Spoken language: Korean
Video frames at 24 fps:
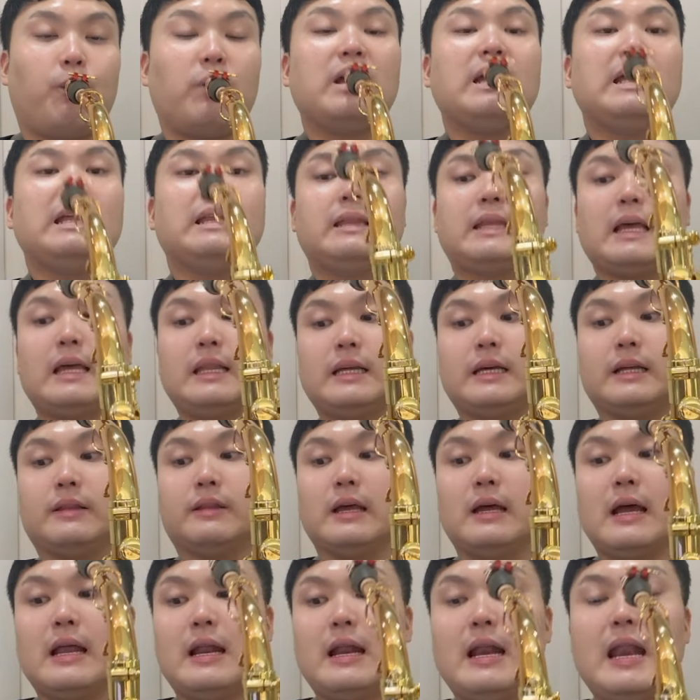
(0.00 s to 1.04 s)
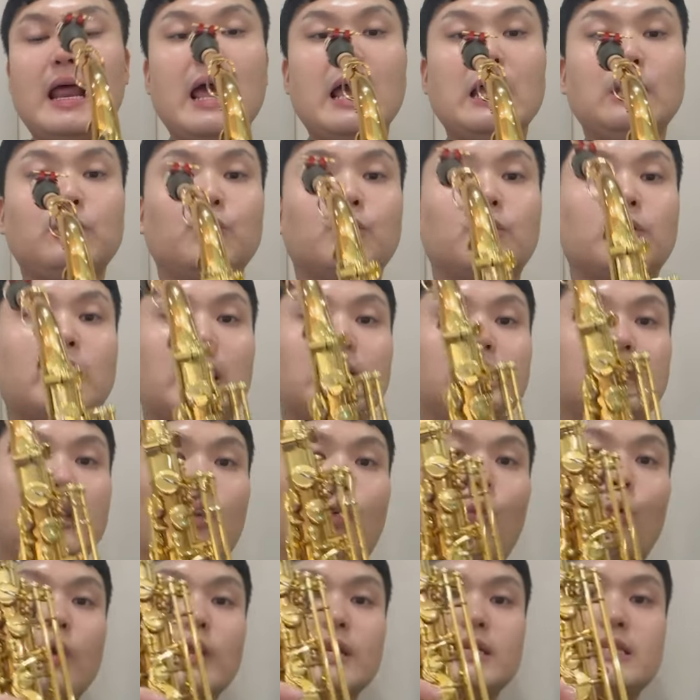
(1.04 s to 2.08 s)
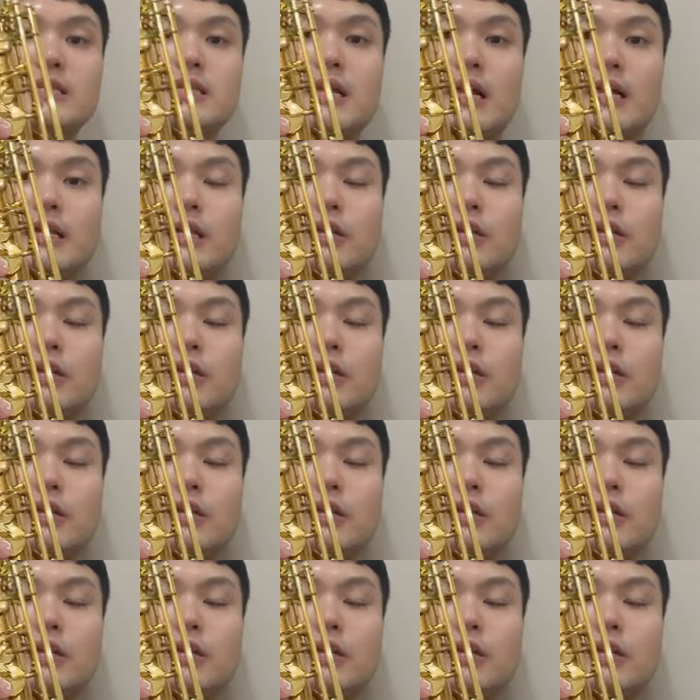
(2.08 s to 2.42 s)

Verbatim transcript: 이때는 레도를 할 때 오리지널